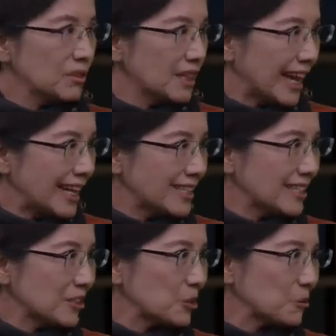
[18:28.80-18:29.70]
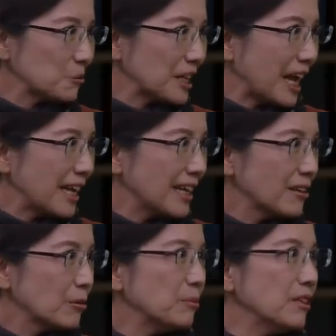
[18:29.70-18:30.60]
目来自宋代
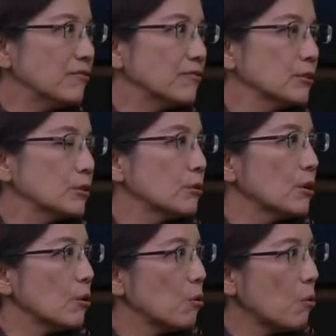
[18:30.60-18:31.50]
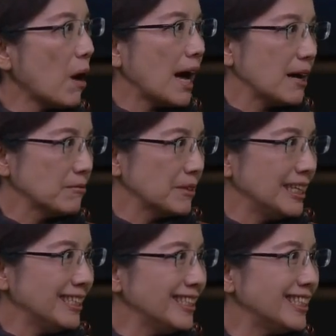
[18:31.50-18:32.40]
米芾说“化
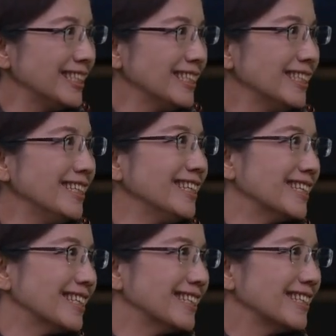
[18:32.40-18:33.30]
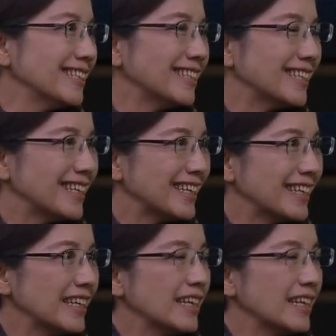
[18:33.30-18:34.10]
为心印”。哦，